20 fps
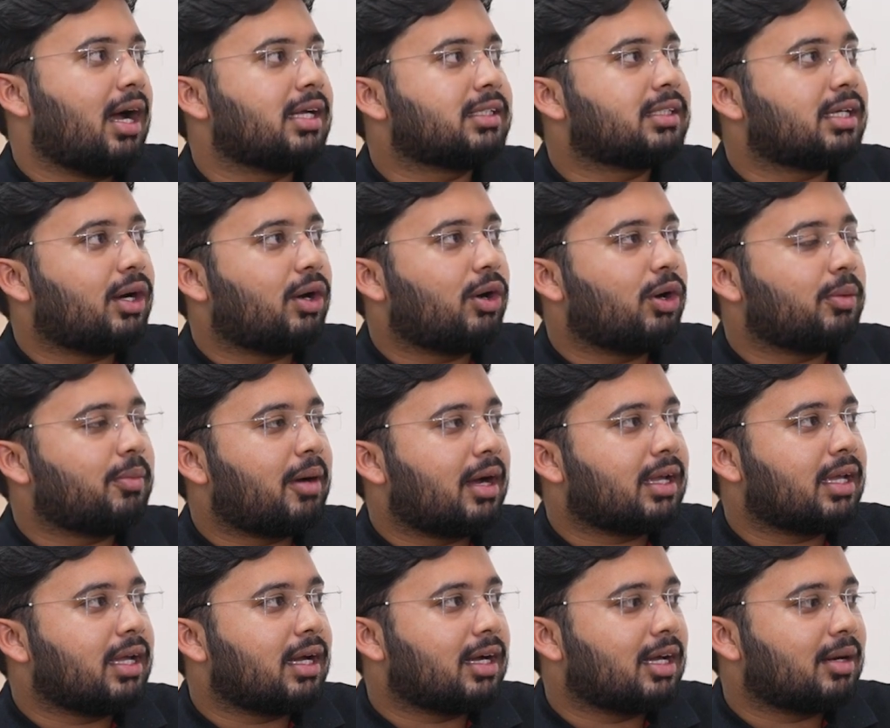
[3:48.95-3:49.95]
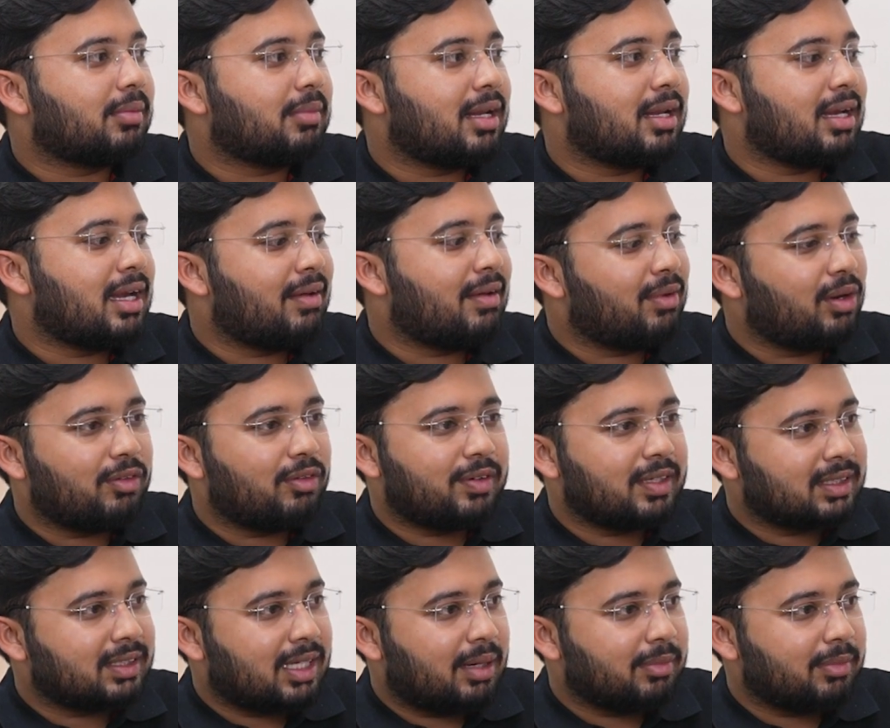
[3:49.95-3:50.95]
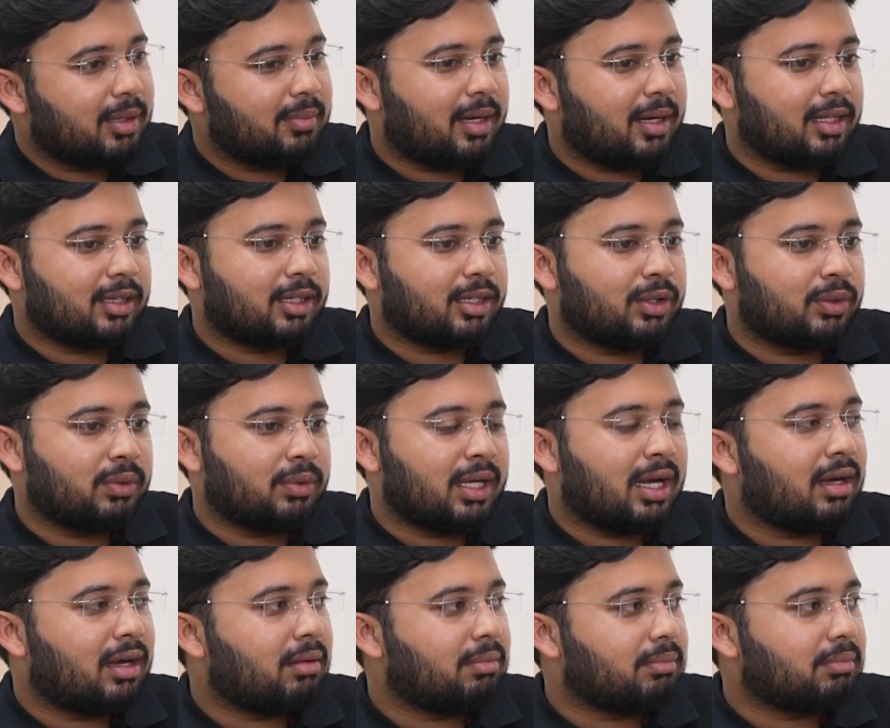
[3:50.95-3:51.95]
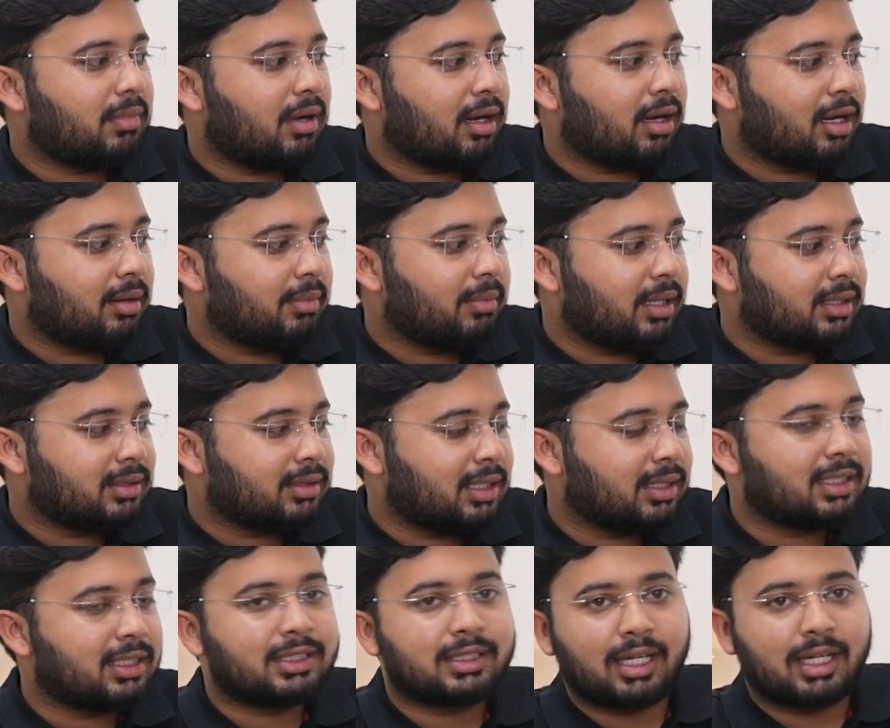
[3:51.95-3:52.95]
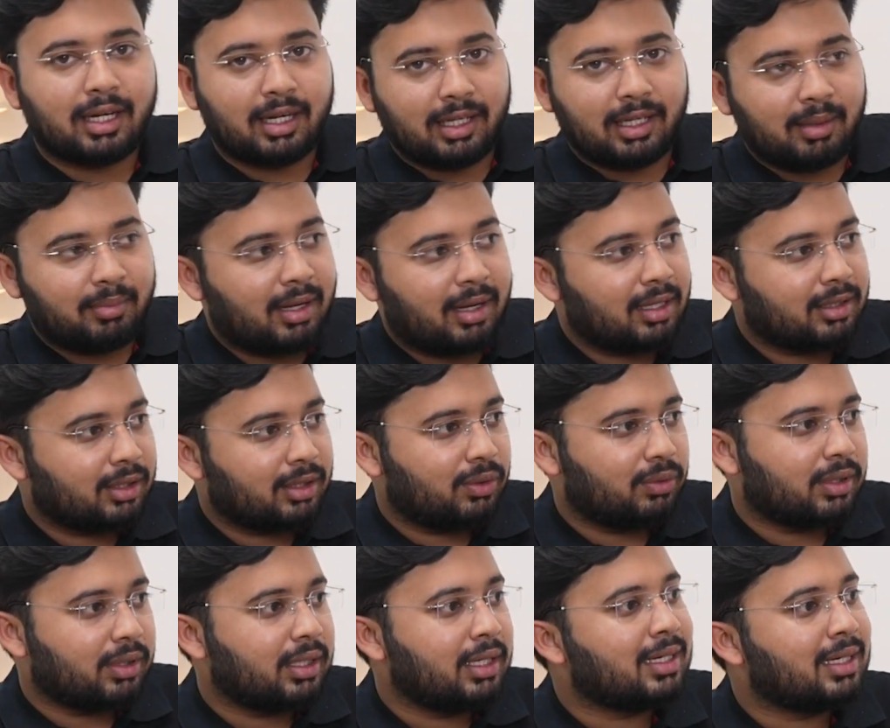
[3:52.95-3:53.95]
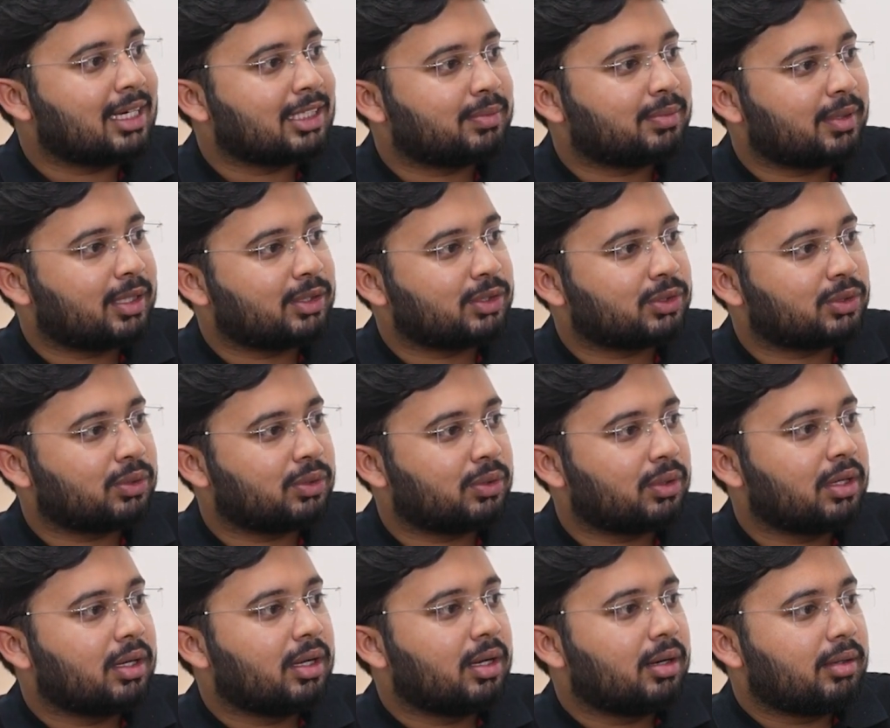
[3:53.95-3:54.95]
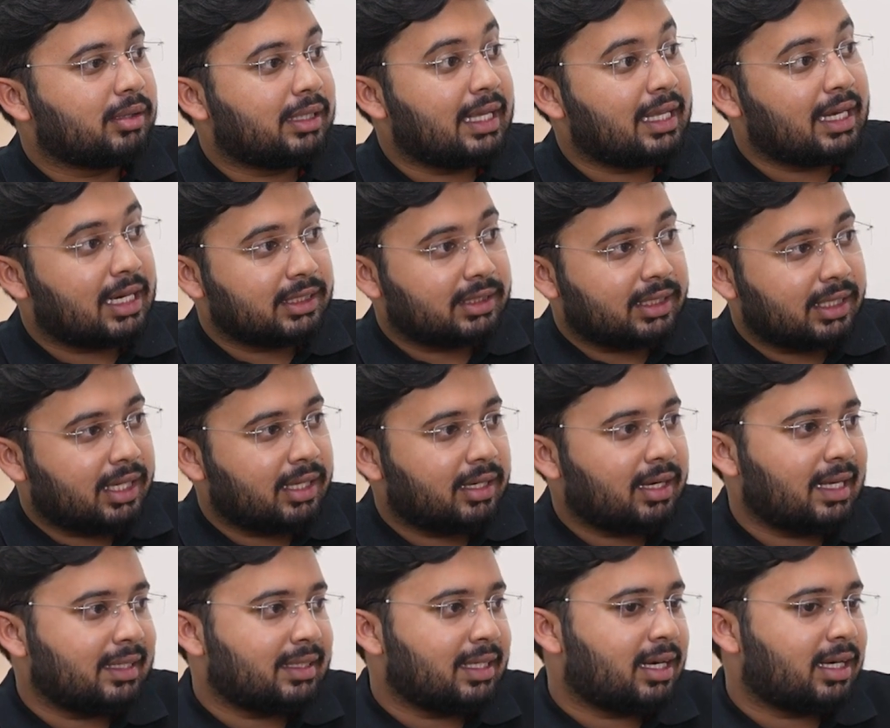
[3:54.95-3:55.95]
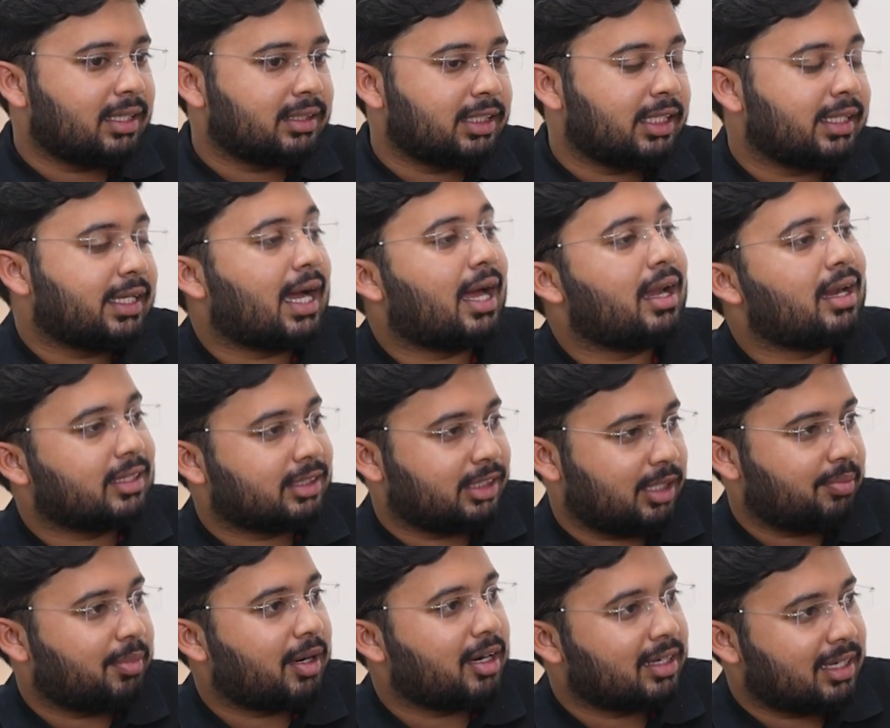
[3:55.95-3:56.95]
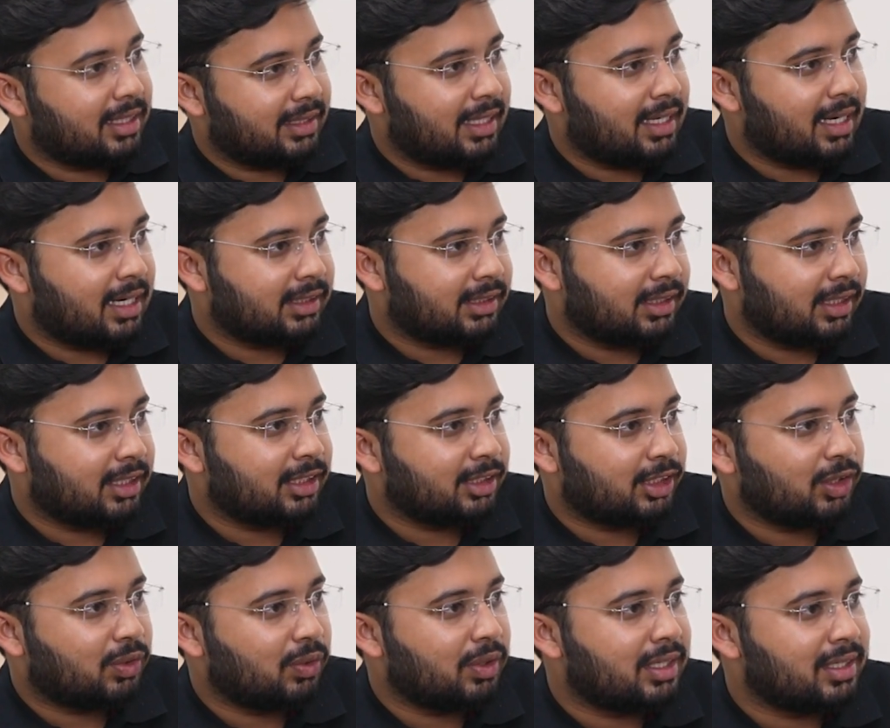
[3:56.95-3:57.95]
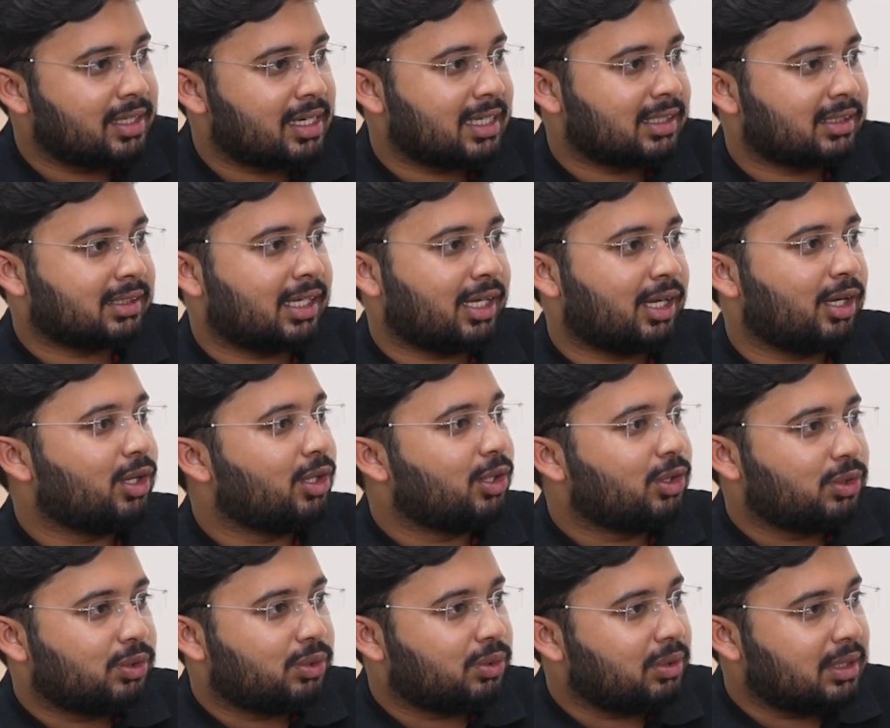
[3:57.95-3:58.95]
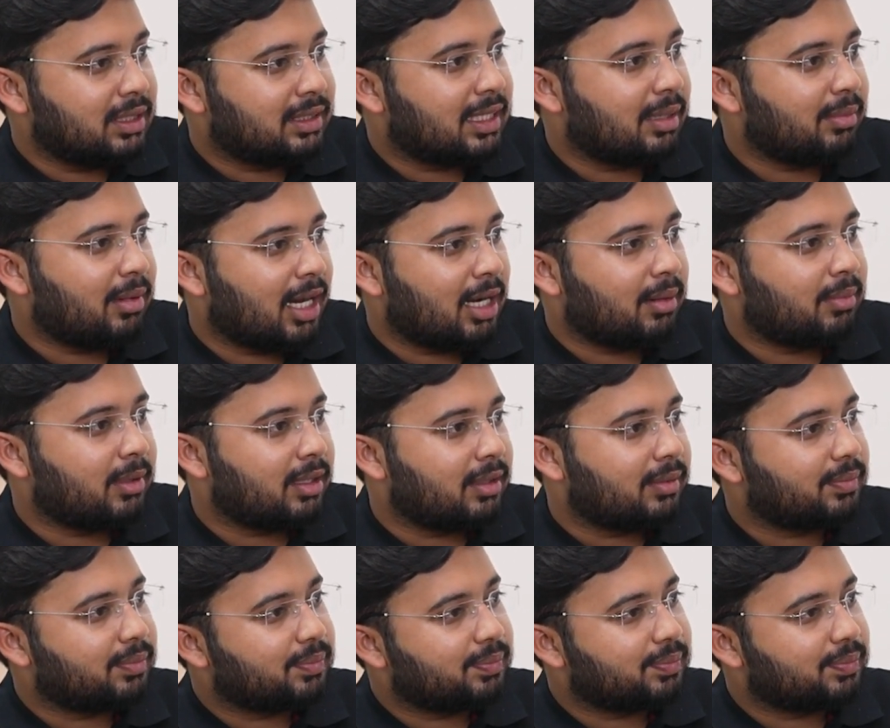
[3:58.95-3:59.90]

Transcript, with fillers: अच्छा और बाकी अगर मैं लेवल ऑफ एग्ज़ाम की बात करूँ या अगर मैं सजेस्ट हाँ, करने की बात करूँ कि नीट एस्पिरेंट्स को देना चाहिए नहीं देना चाहिए क्या अलग से पढ़ के देना चाहिए किसी को इंटरेस्ट है तो इसके बारे में